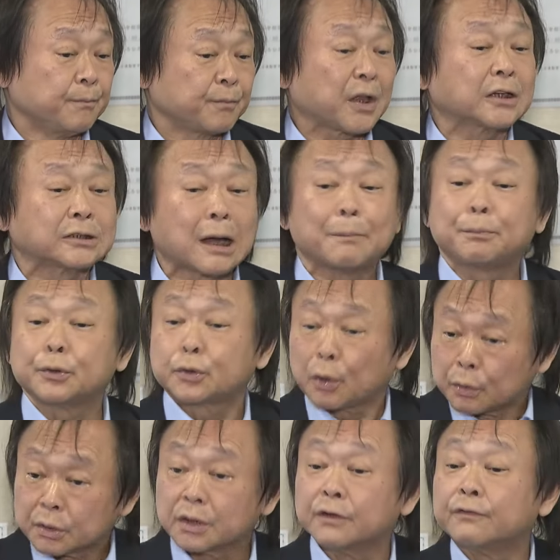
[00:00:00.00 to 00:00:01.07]
大家不
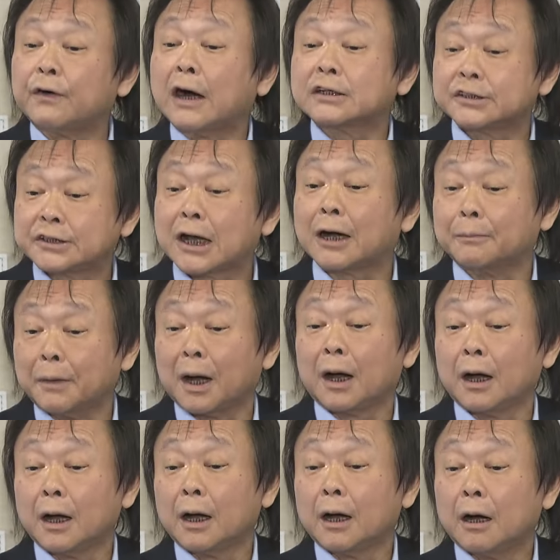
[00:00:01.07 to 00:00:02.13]
同的方向嘛，
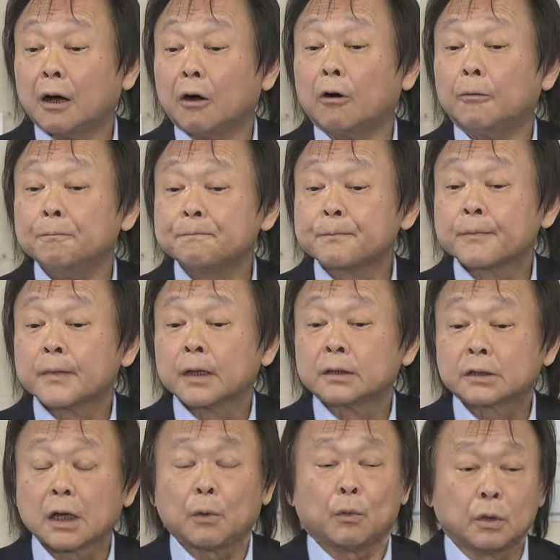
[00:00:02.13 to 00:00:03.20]
哦，
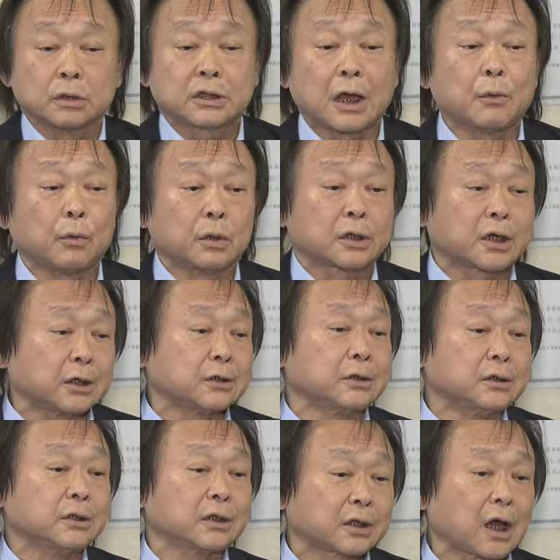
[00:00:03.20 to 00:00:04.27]
但我但我个
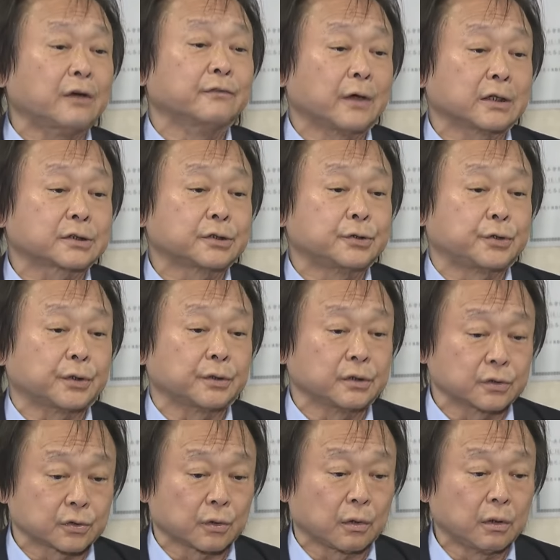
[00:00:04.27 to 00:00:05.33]
人的看法是觉得
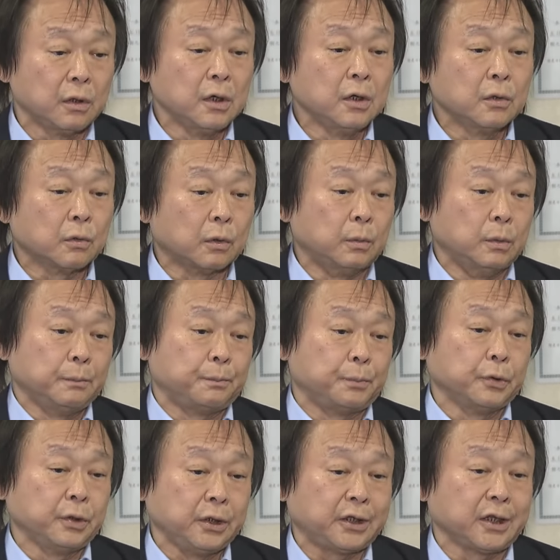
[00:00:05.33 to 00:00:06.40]
说，我们
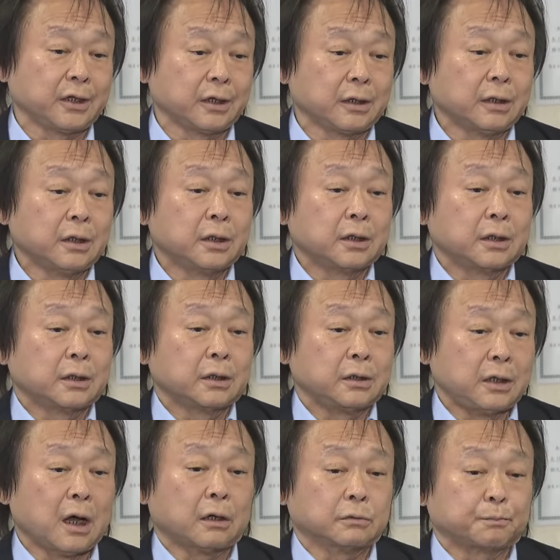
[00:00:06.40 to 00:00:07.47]
不一定
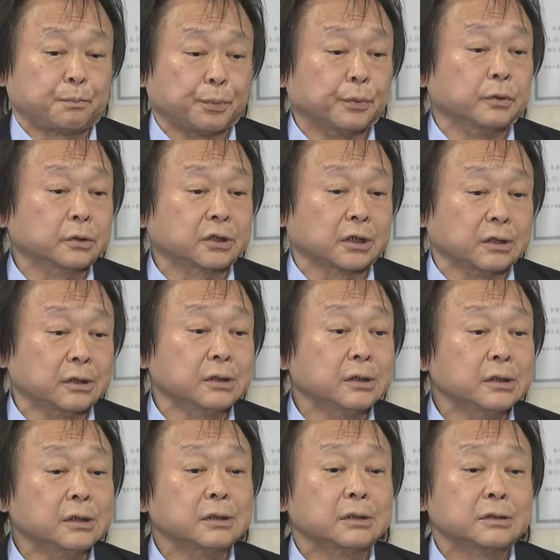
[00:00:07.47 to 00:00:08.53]
要博得
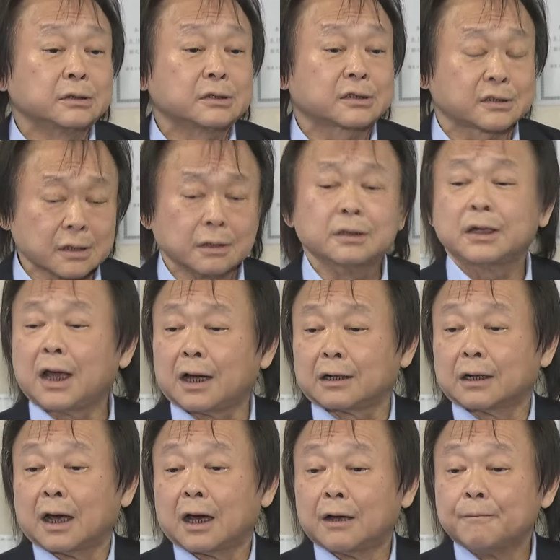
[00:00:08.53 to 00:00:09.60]
声
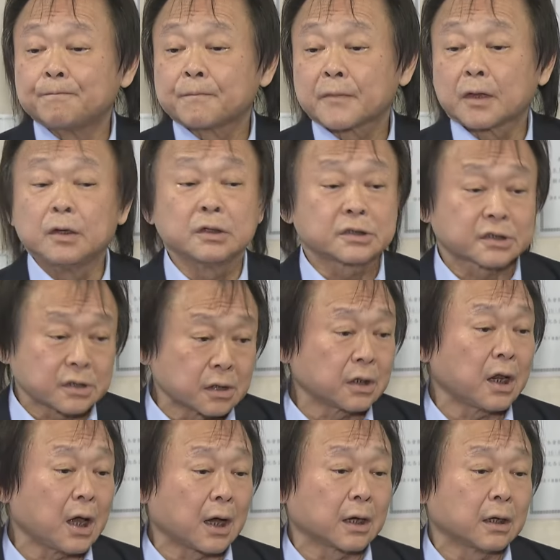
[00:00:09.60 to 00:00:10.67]
量啦，为声
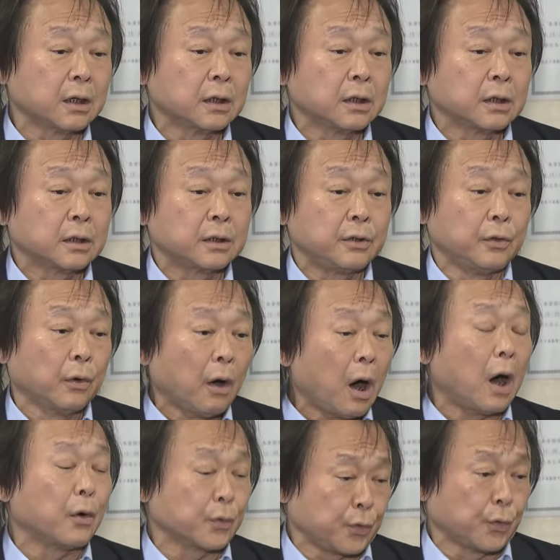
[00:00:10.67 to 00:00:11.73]
量有
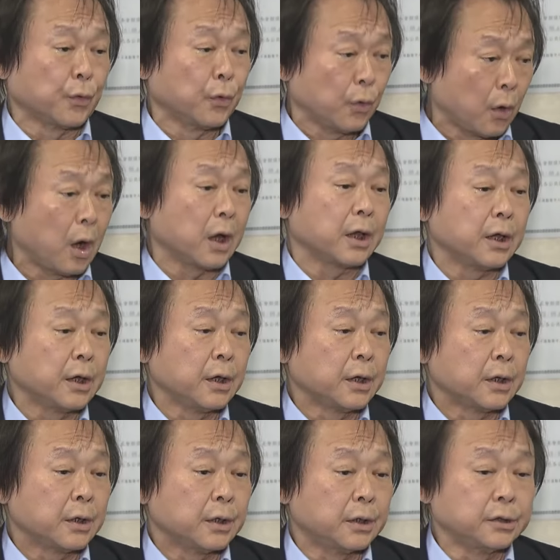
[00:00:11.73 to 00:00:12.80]
好有坏。
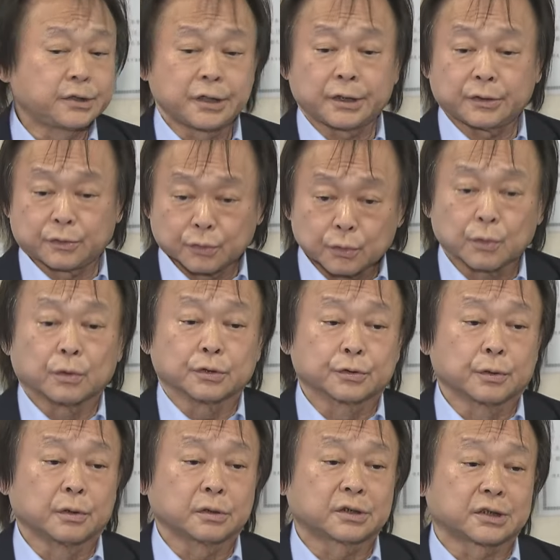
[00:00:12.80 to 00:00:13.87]
而且，如果
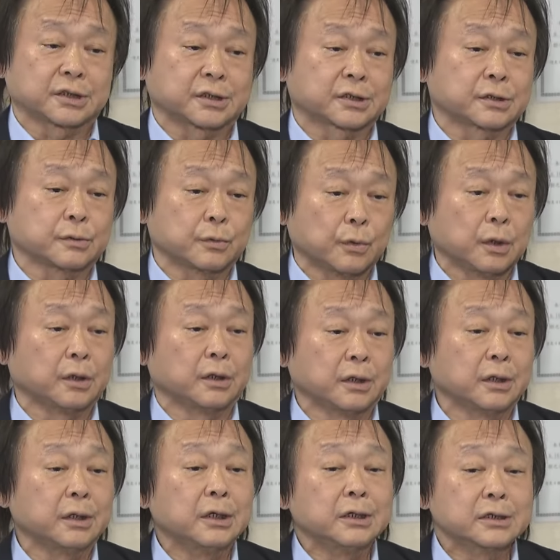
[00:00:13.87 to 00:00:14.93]
说只是为
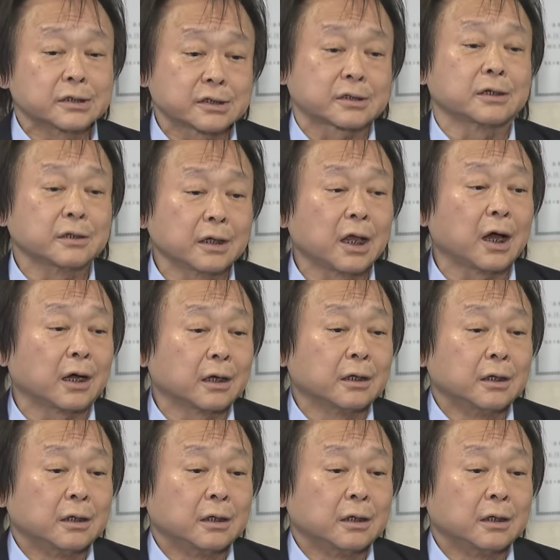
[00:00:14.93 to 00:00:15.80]
了声量，